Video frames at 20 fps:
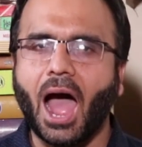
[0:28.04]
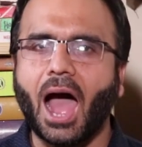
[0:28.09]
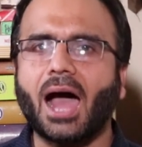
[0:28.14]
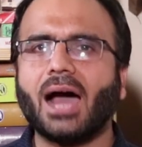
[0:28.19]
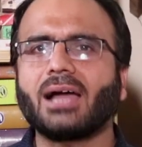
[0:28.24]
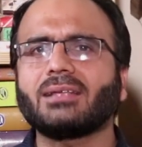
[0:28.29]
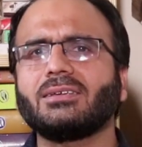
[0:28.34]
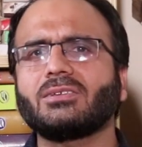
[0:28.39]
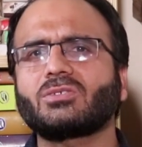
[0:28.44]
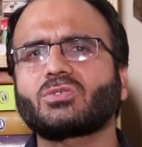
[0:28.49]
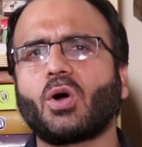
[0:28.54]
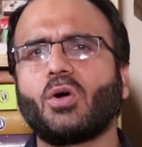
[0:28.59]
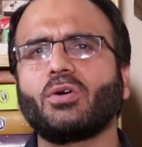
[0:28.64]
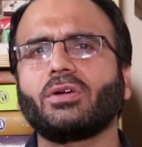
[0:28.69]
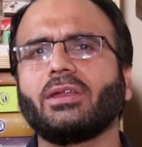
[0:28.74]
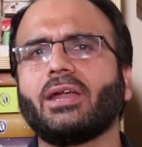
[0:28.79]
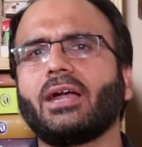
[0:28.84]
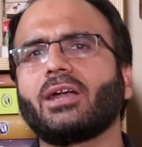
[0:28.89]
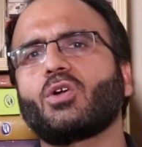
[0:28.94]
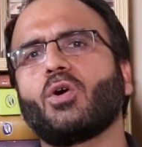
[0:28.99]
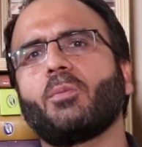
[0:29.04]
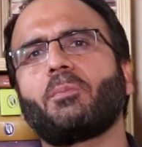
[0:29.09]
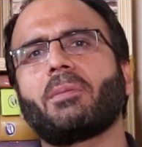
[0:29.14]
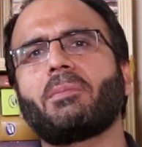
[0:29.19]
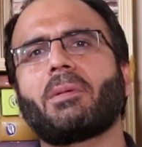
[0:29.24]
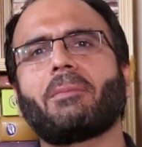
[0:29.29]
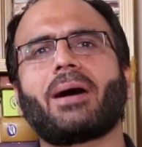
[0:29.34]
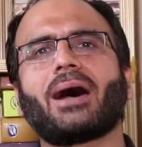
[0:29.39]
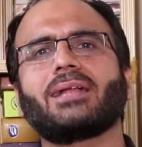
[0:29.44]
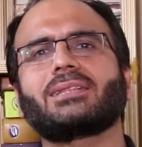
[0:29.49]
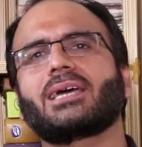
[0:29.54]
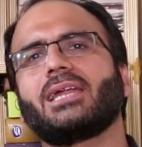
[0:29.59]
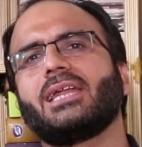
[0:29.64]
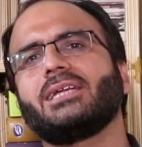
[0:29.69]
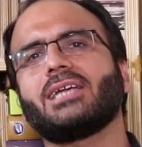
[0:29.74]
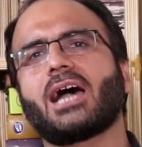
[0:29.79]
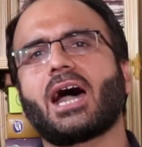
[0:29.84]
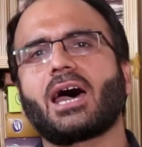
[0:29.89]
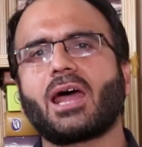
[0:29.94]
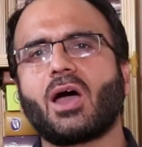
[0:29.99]
आज इस कॉन्टीनेंट के ऊपर मैं बात करने
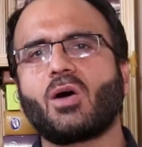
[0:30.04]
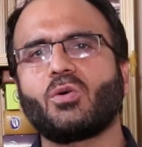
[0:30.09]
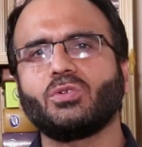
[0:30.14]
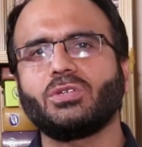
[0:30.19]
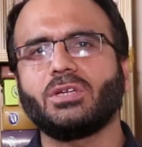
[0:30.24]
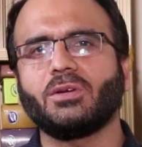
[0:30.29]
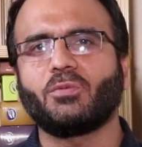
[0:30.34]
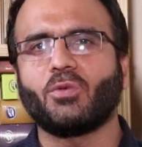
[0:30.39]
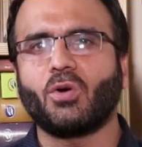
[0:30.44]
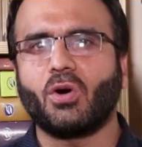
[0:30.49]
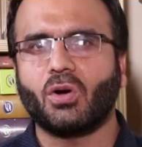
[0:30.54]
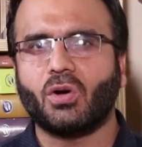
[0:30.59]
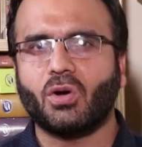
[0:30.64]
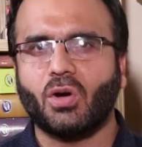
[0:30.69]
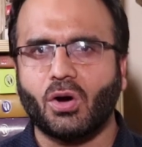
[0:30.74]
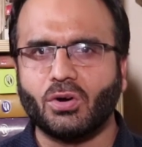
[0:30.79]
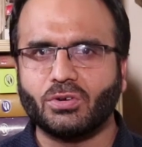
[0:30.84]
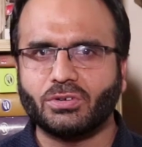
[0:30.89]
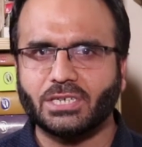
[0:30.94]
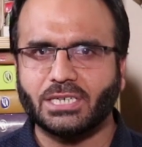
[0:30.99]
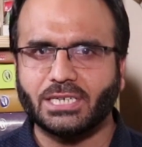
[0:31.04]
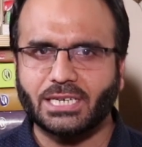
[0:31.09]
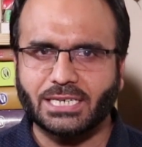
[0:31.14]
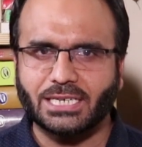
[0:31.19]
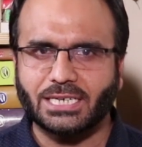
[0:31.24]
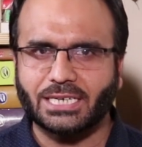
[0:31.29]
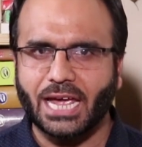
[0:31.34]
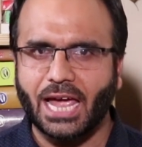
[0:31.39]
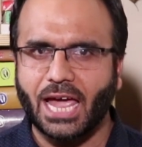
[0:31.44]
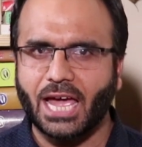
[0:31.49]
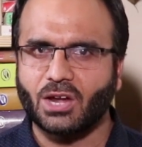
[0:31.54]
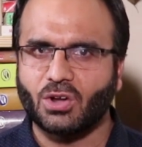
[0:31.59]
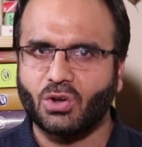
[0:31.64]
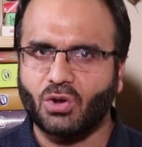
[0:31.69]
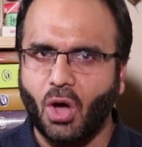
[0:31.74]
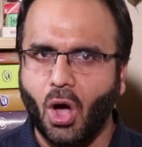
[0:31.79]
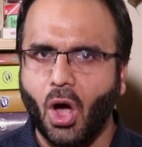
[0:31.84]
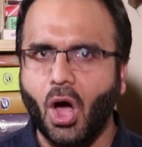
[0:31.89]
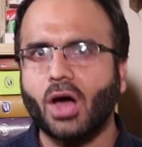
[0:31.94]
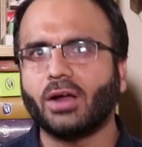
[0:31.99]
जा रहा हूँ जी वो कॉन्टिनेंट है
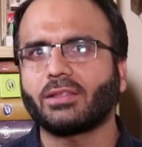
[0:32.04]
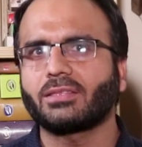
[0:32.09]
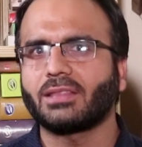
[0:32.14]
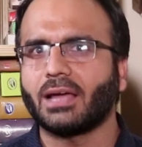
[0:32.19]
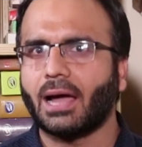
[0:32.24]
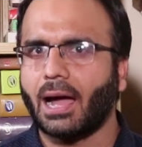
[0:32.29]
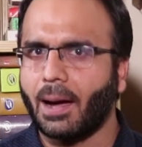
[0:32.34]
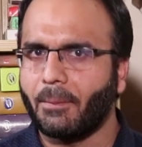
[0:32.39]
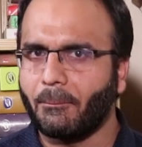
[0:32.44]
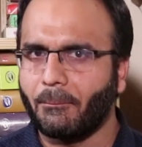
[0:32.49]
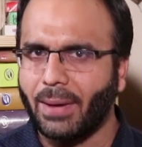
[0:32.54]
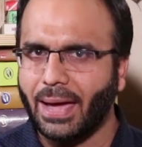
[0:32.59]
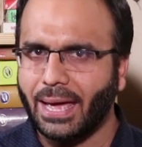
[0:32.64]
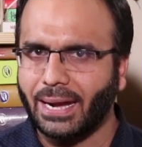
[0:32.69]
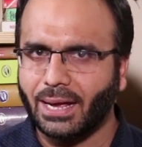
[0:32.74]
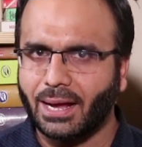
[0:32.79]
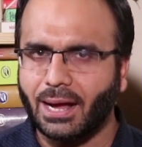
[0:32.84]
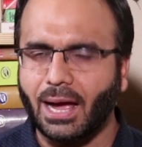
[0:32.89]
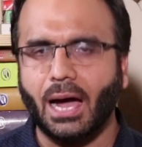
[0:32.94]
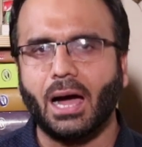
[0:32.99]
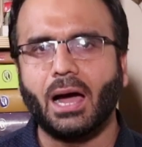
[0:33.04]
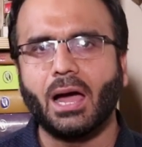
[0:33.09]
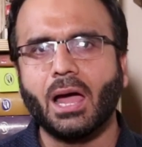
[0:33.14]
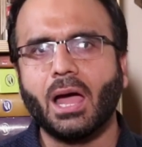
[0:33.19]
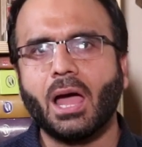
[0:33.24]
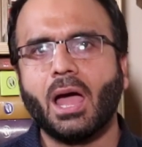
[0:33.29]
नॉर्थ अमेरिका